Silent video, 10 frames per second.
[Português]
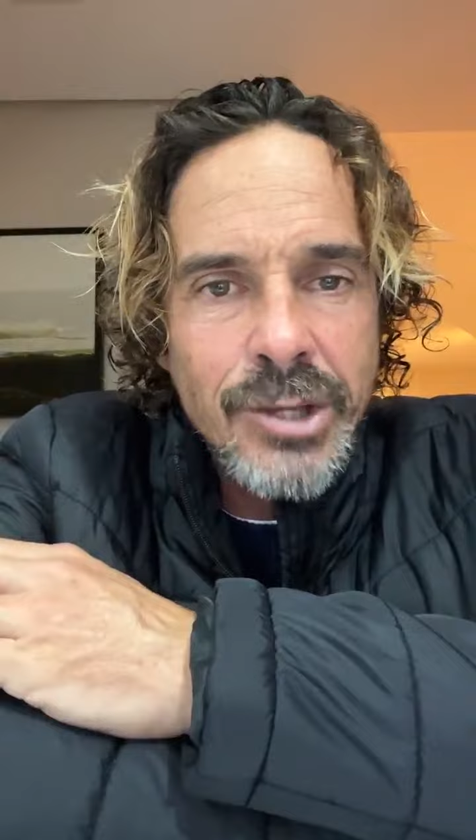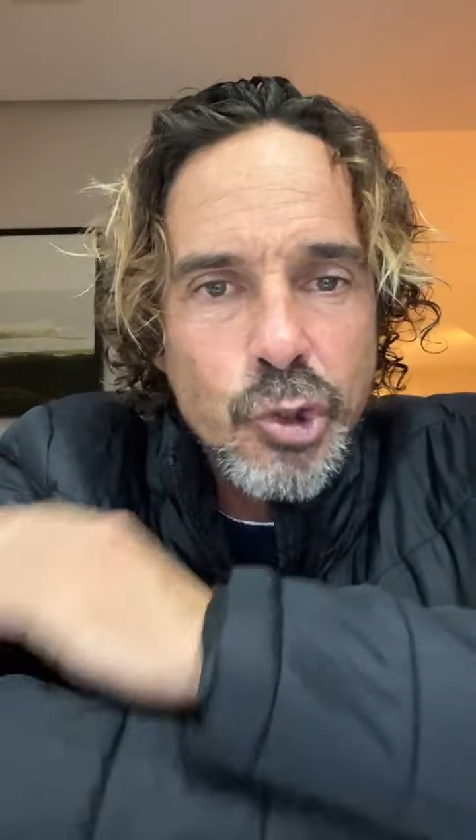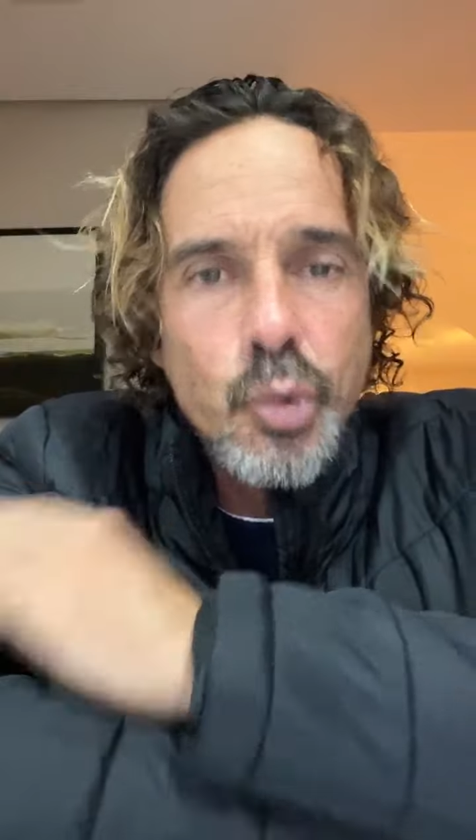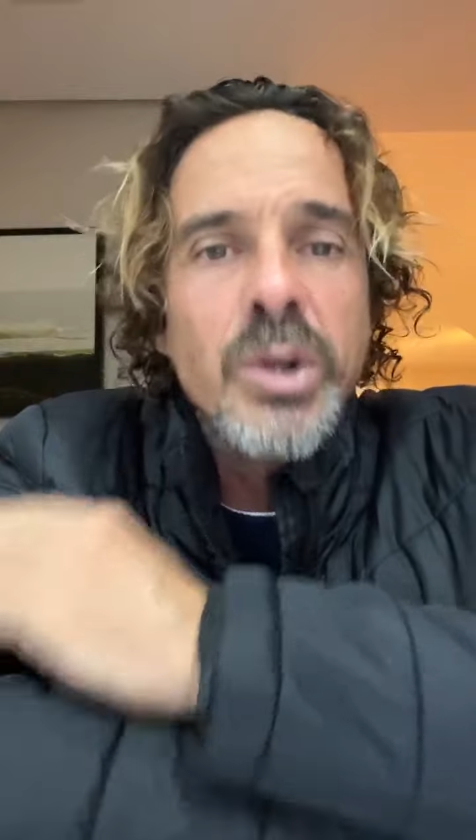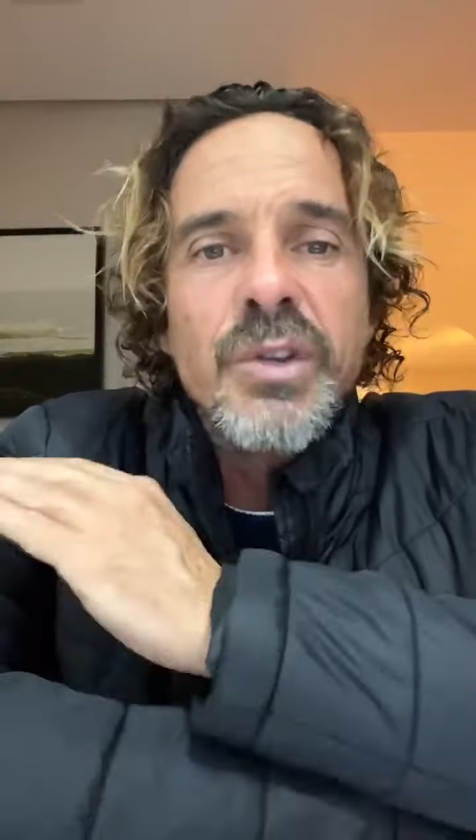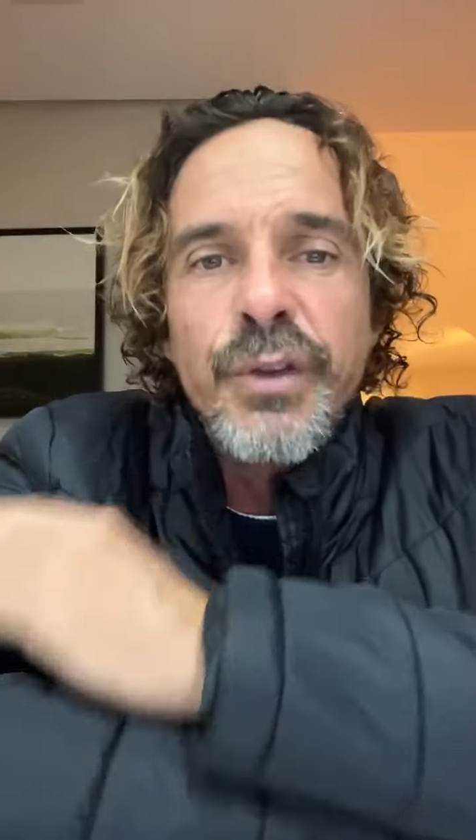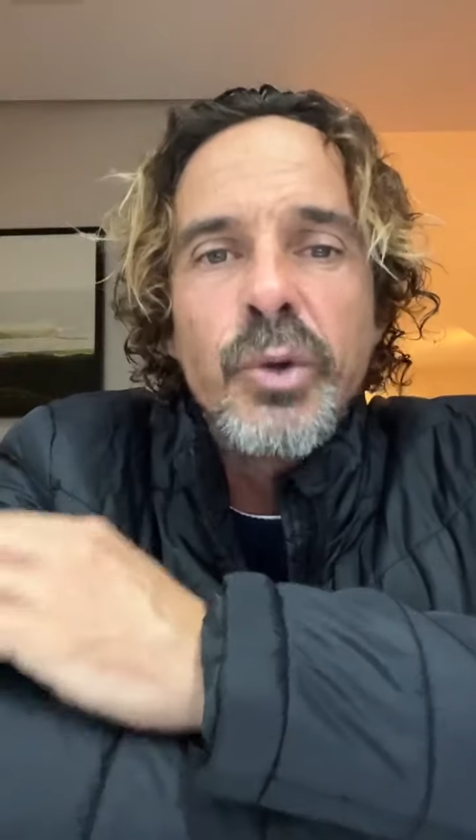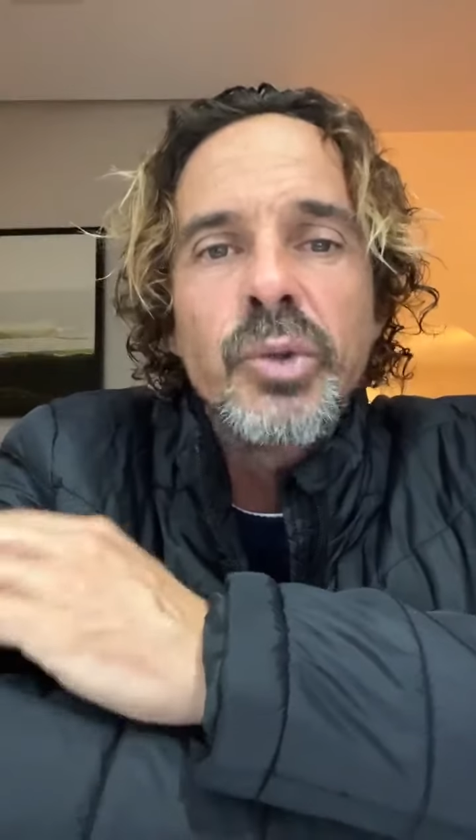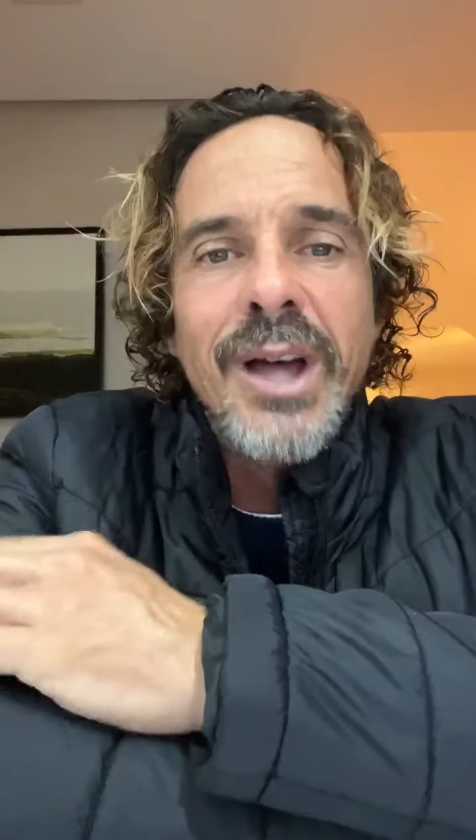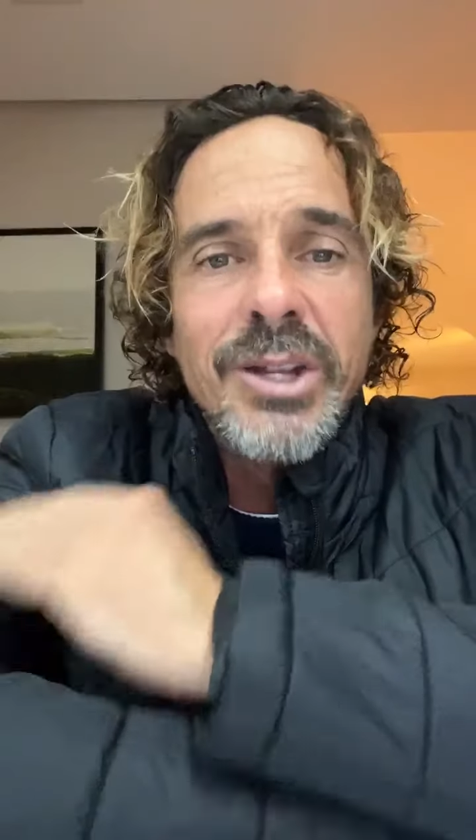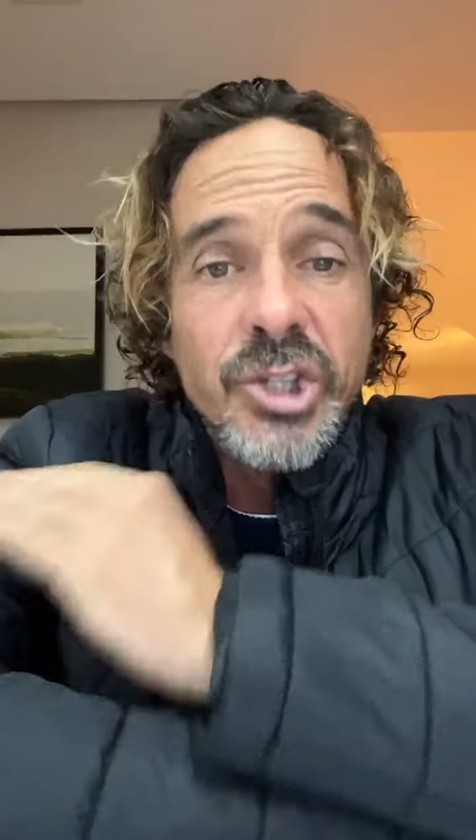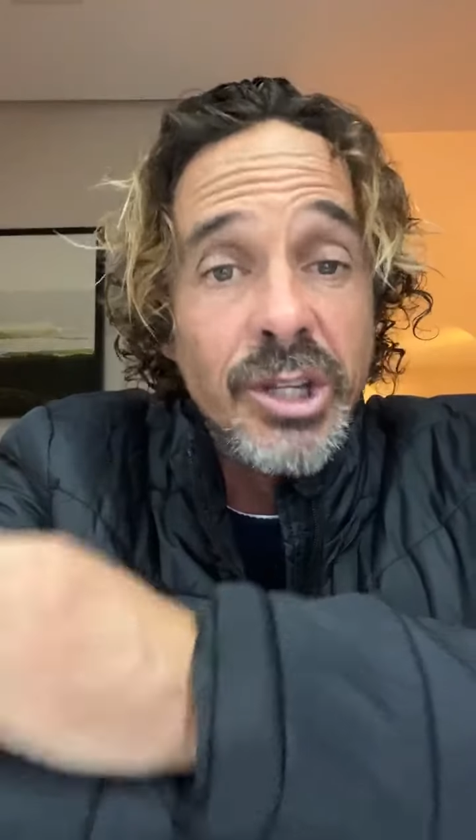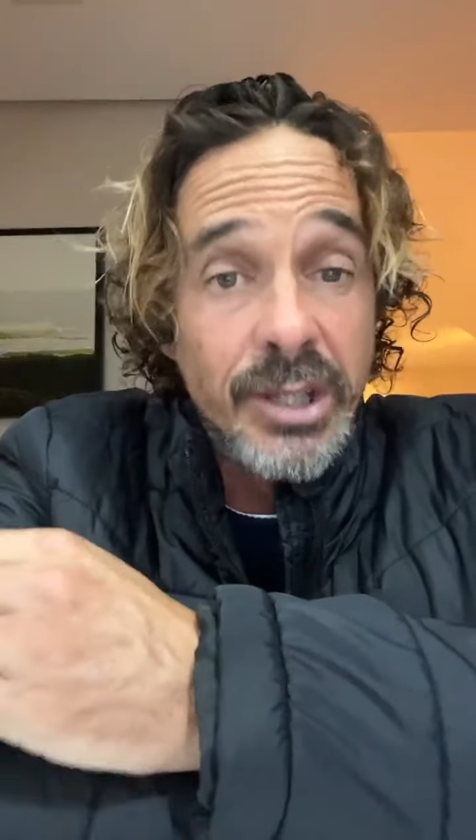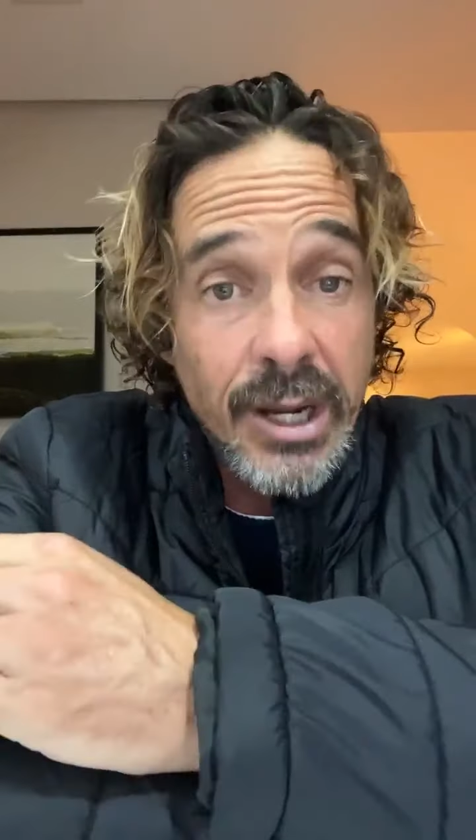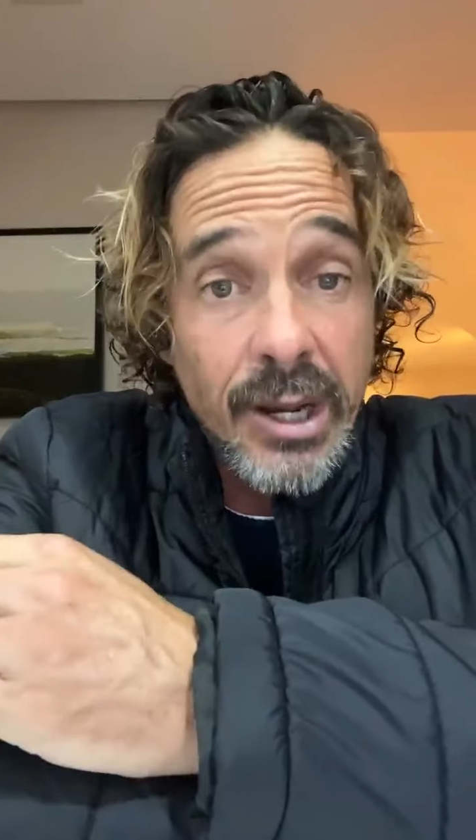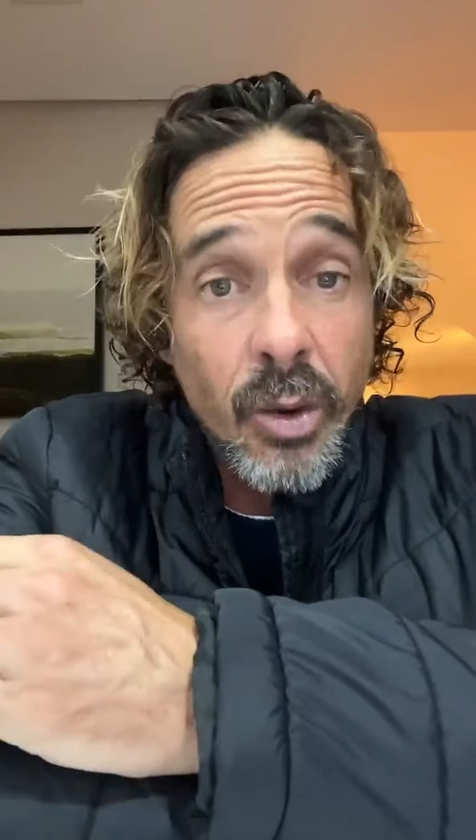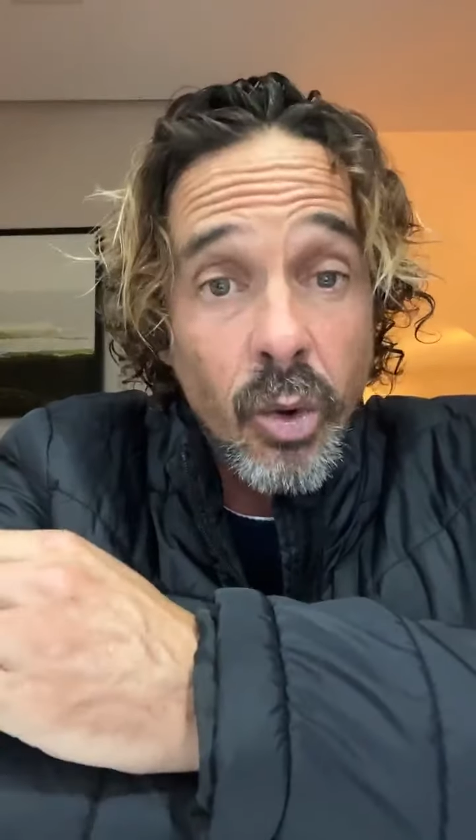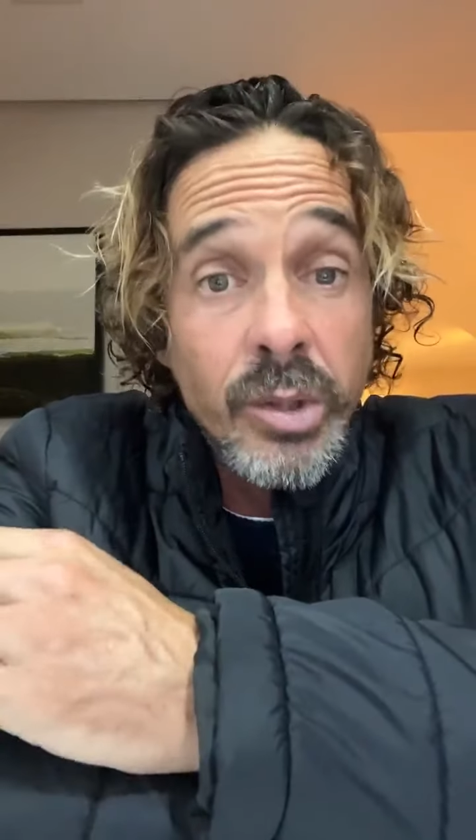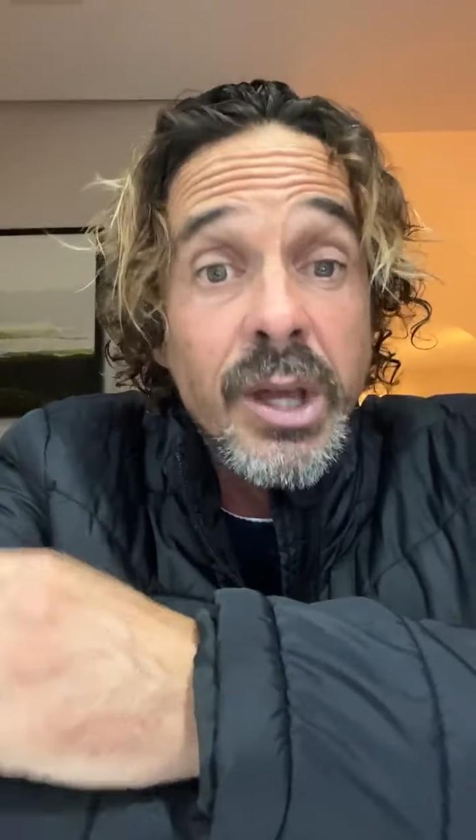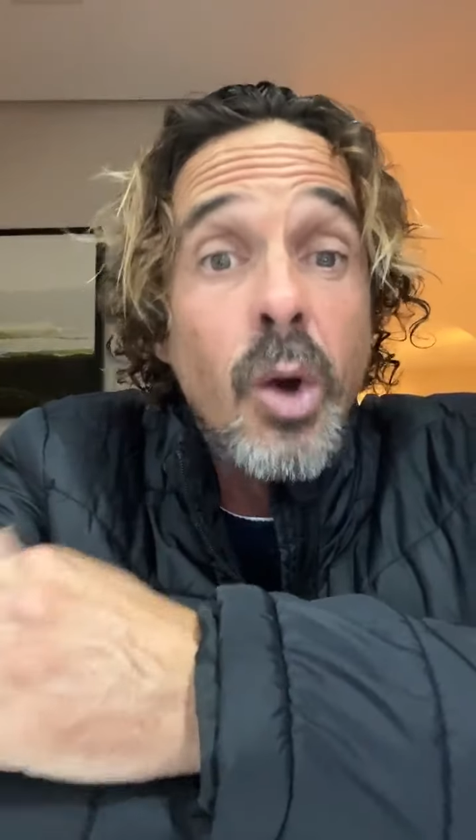a sua dificuldade de entrar na
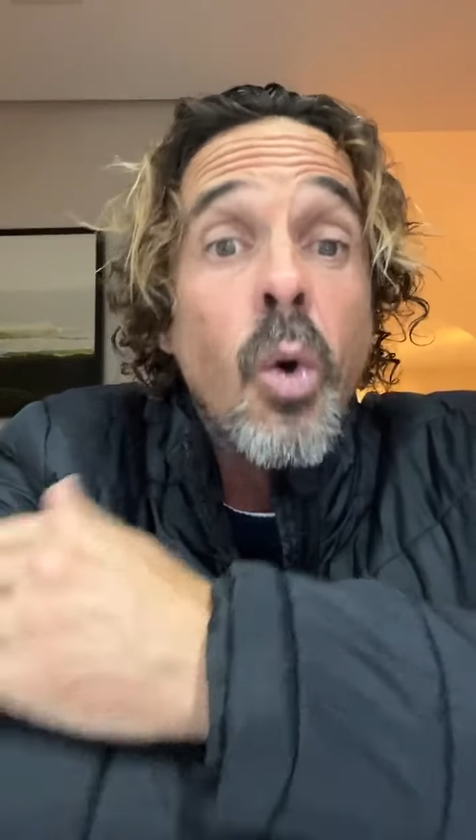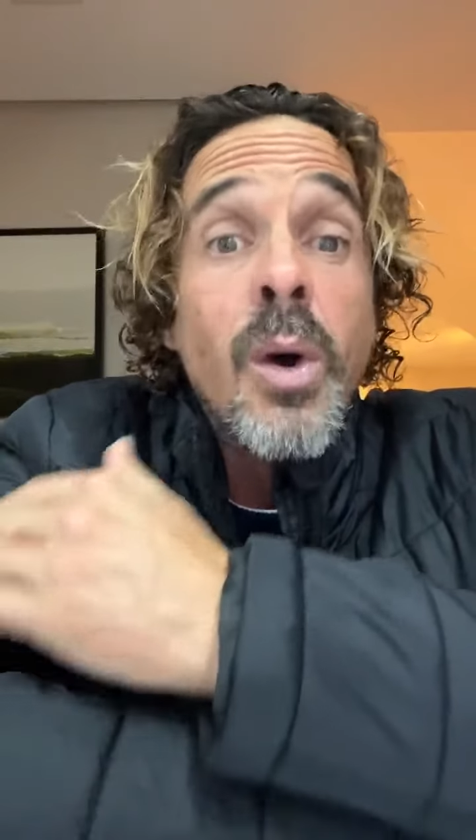onda